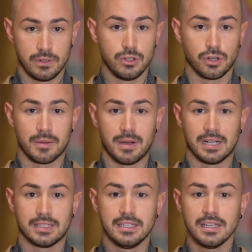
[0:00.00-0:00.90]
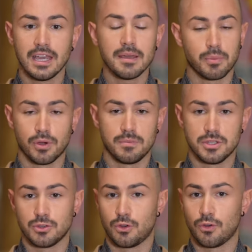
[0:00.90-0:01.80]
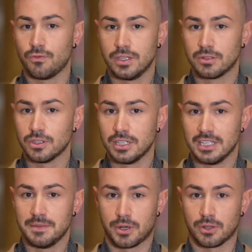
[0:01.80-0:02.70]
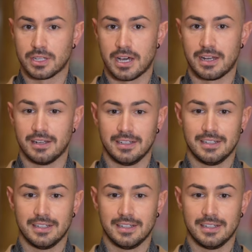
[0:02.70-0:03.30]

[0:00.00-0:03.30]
li ho chiamati e poi mi sono convinto di, di prenotare.